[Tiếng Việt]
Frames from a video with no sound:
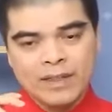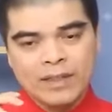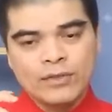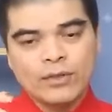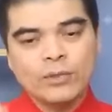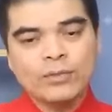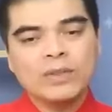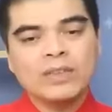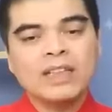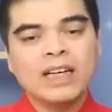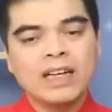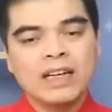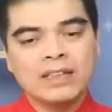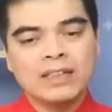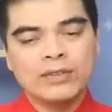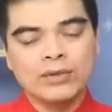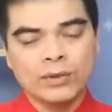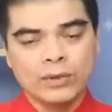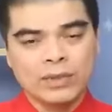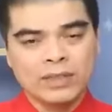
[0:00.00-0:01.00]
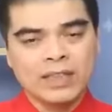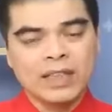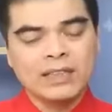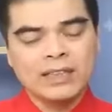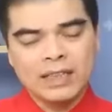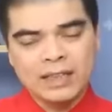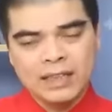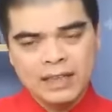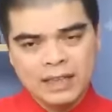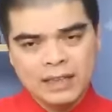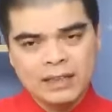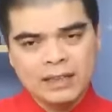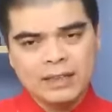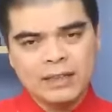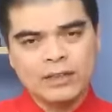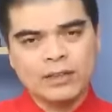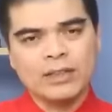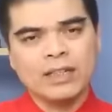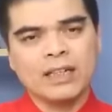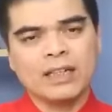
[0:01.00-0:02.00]
Giúp cho gia chủ, gia gia tiên
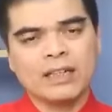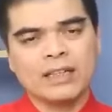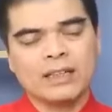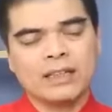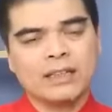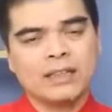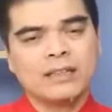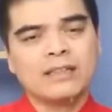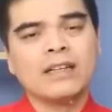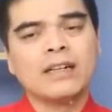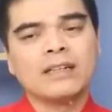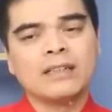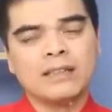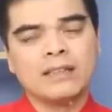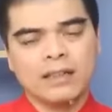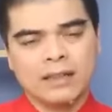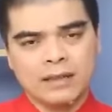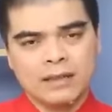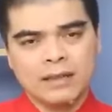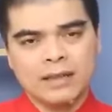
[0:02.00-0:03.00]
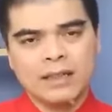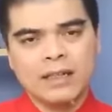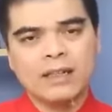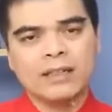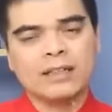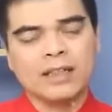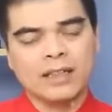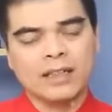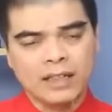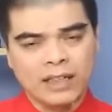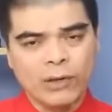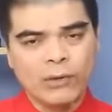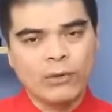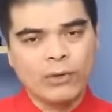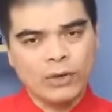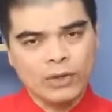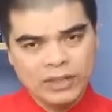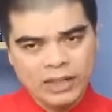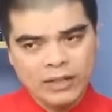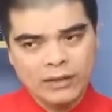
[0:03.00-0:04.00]
có thể là nhận được những cái lời thỉnh cầu
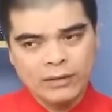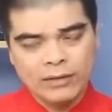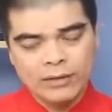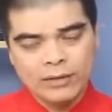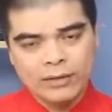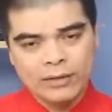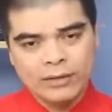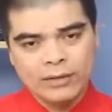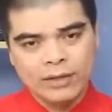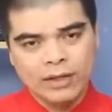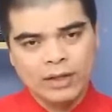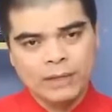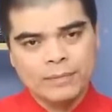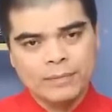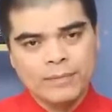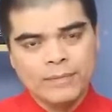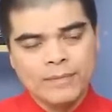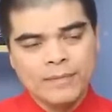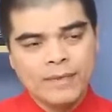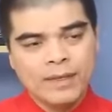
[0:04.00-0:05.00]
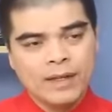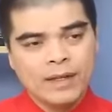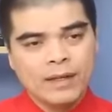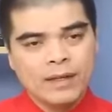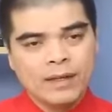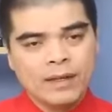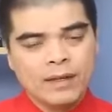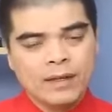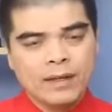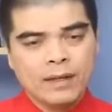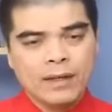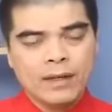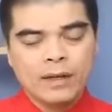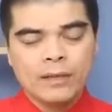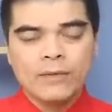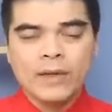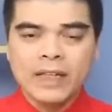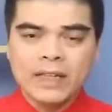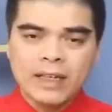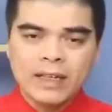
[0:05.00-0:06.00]
của con cháu. Đó.
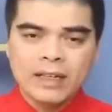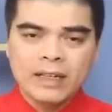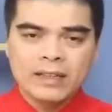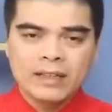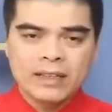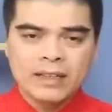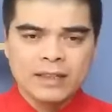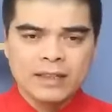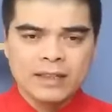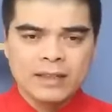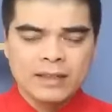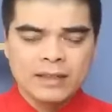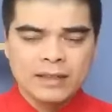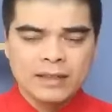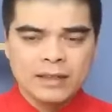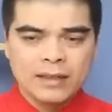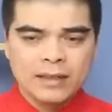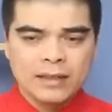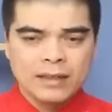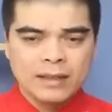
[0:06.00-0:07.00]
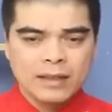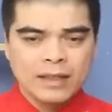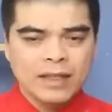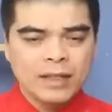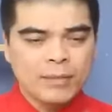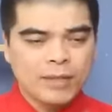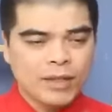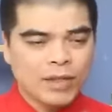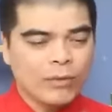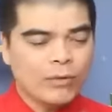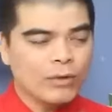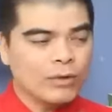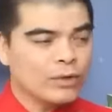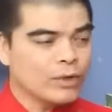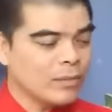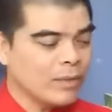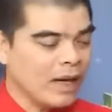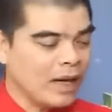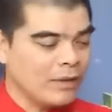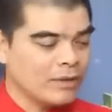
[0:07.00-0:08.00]
À, vậy nên là gì? Khi mà không có
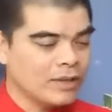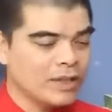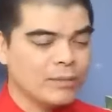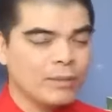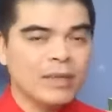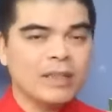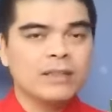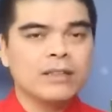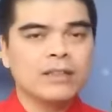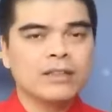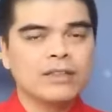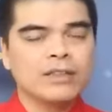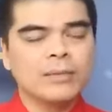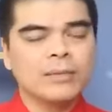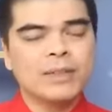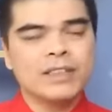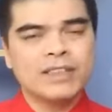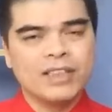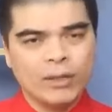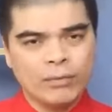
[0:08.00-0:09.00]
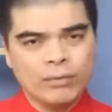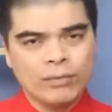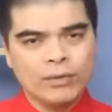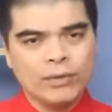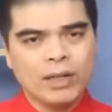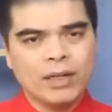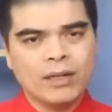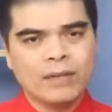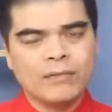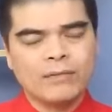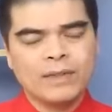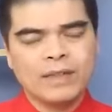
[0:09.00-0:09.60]
thất bảo thì bát hương nó sẽ bị trống đúng không ạ?